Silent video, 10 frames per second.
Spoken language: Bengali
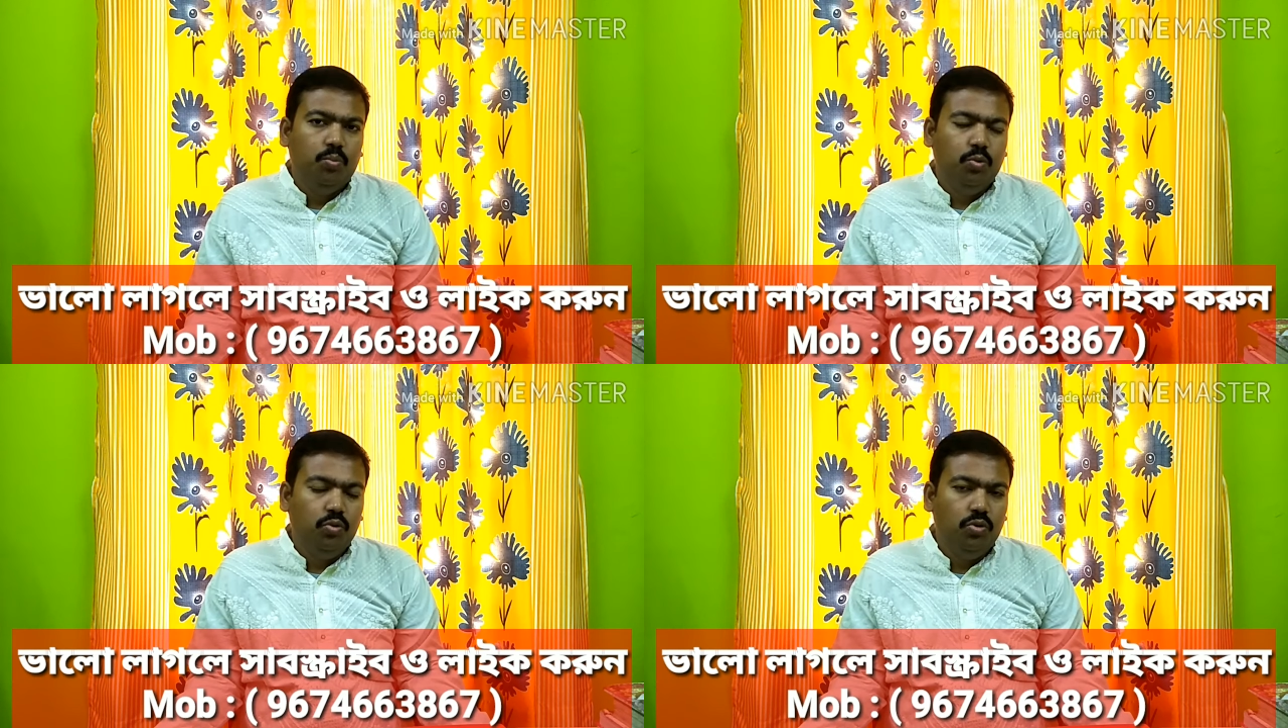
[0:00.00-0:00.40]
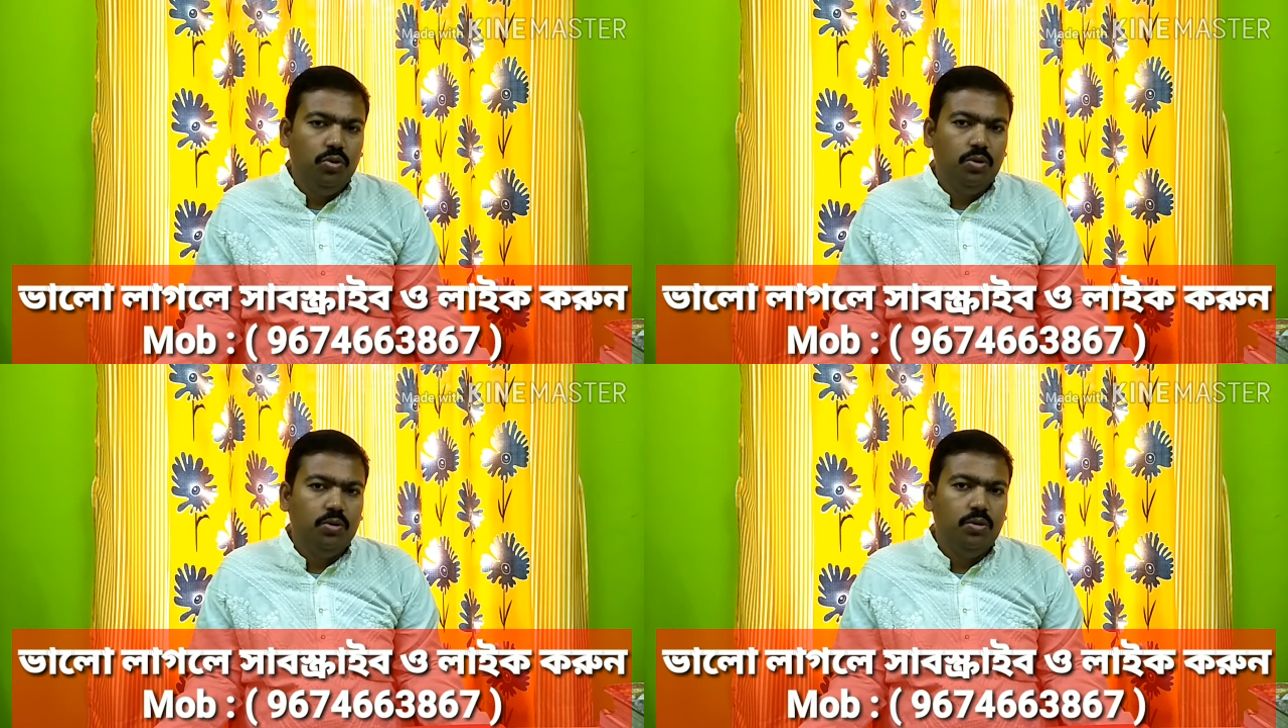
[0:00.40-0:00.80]

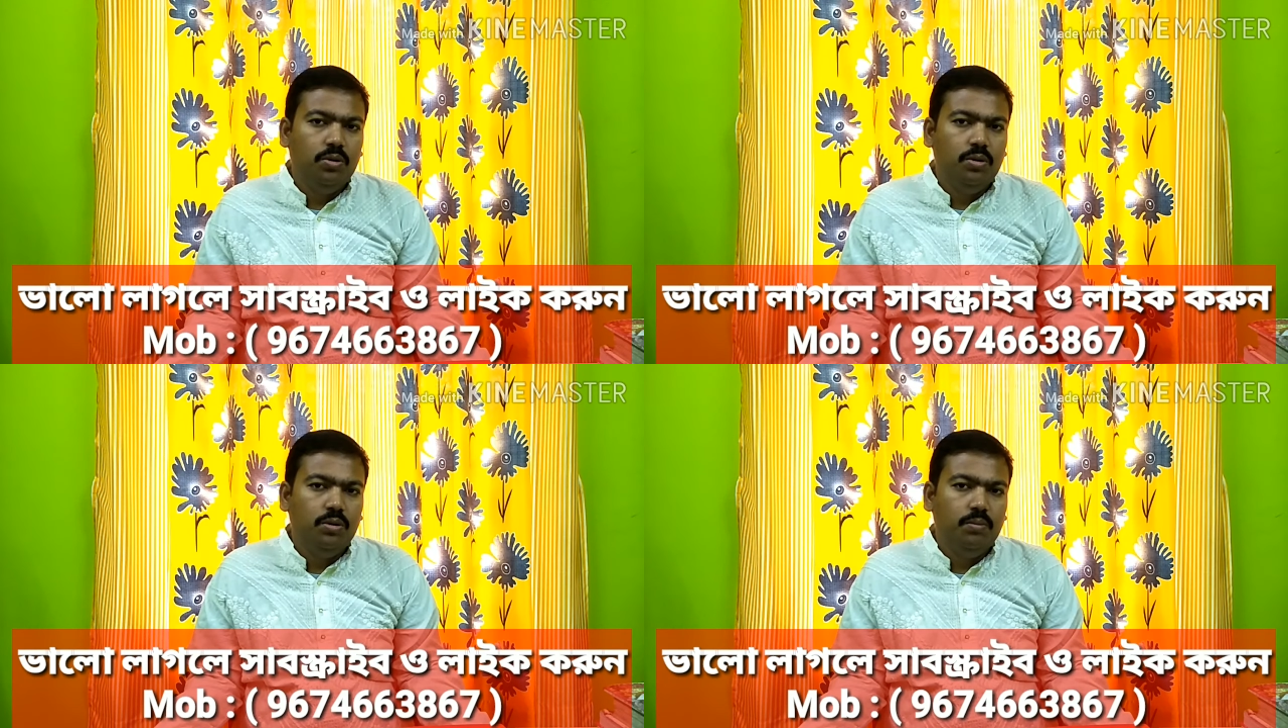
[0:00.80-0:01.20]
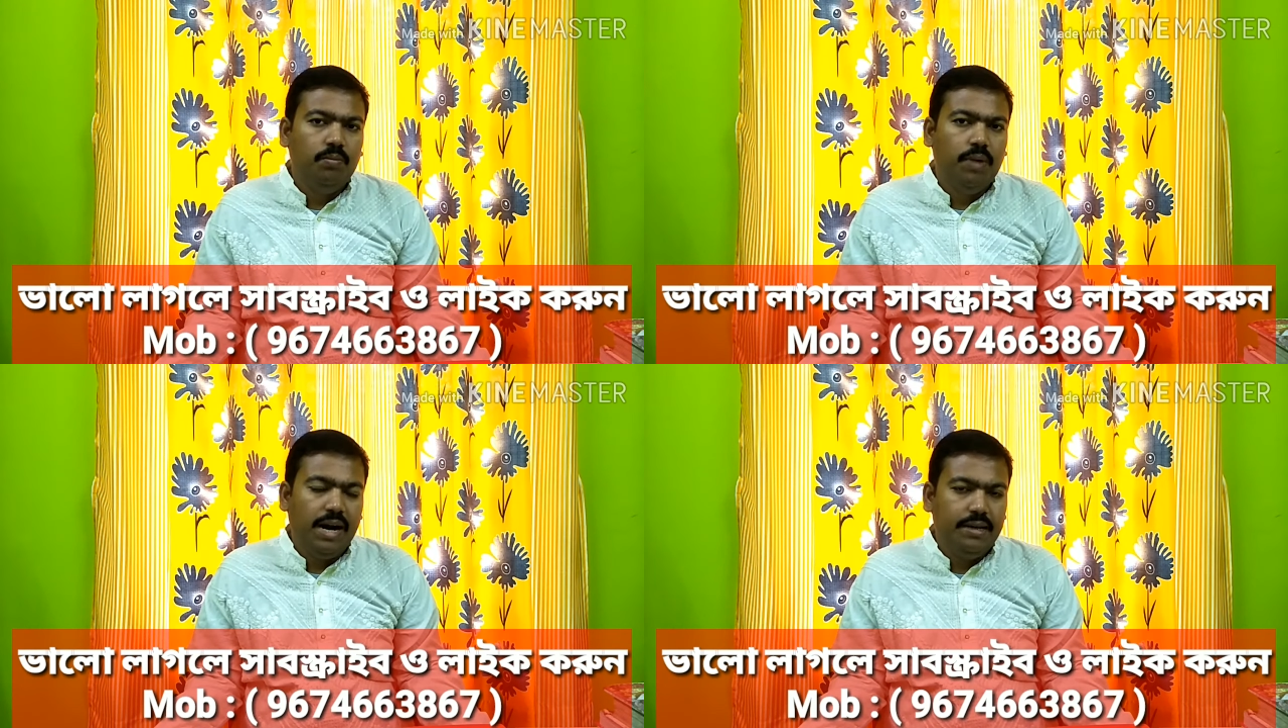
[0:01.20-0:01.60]
পুরনো কোনো
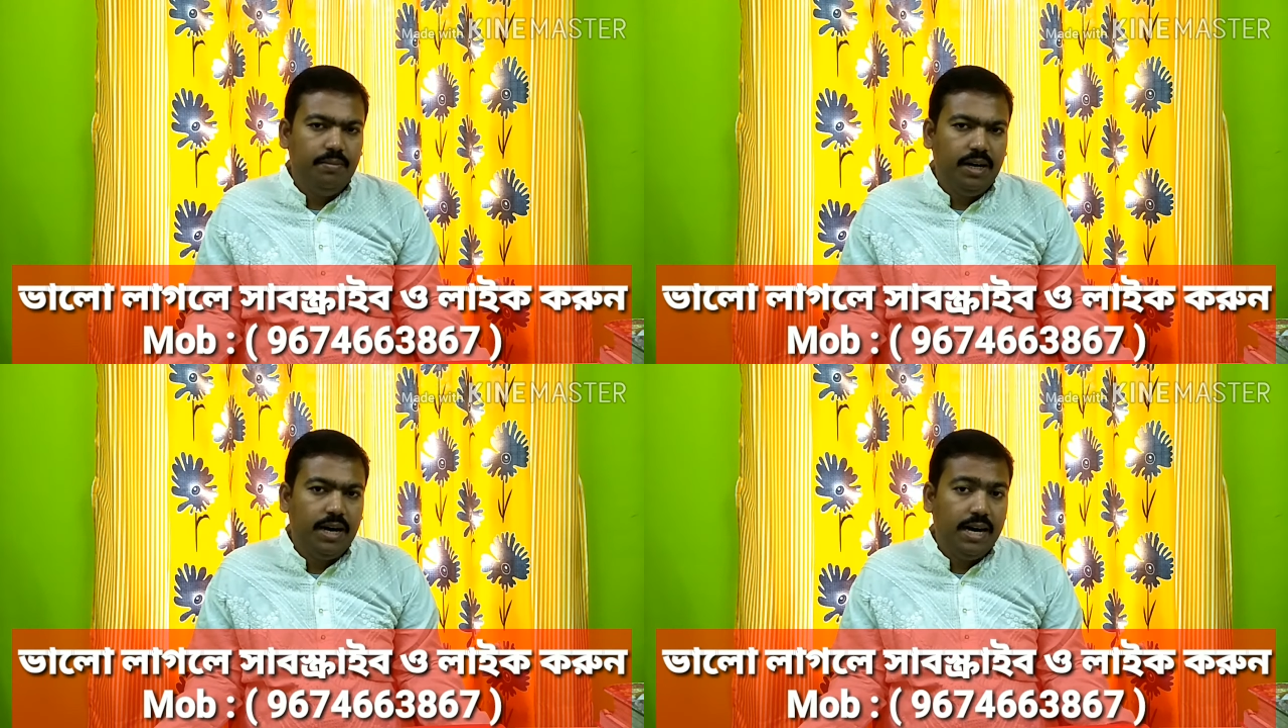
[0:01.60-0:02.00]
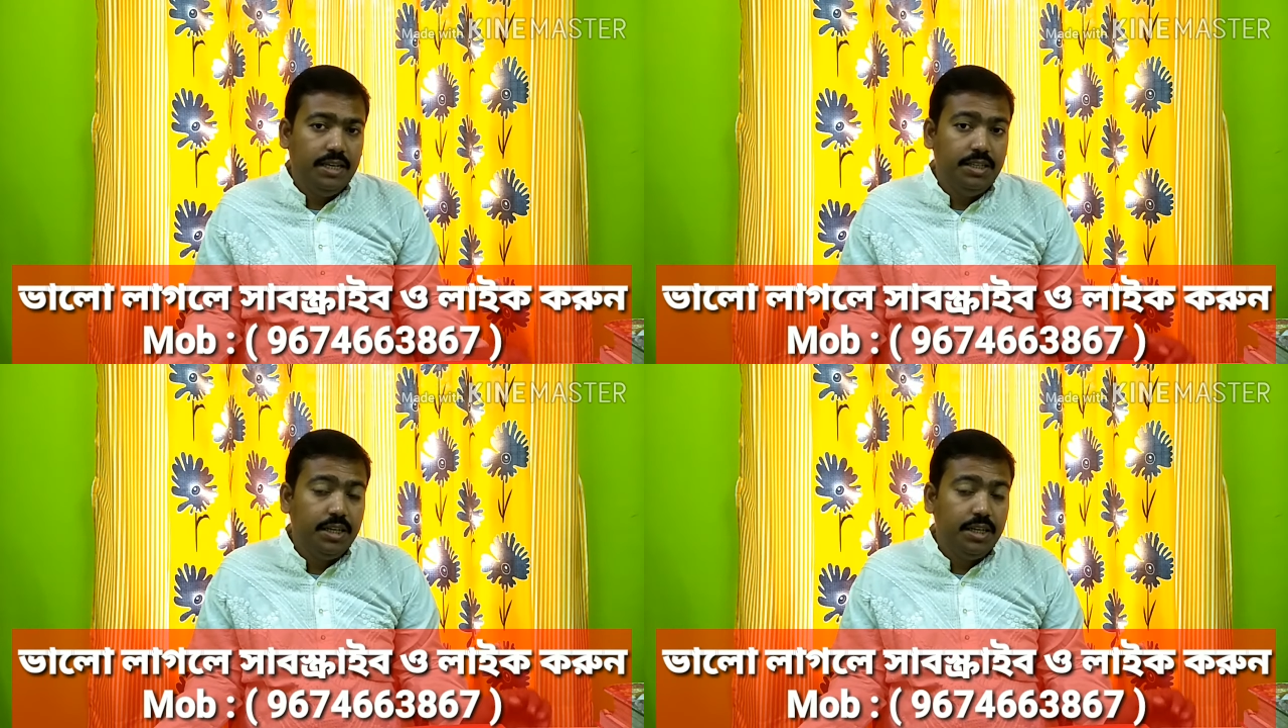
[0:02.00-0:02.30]
বাড়ি বা গাড়ি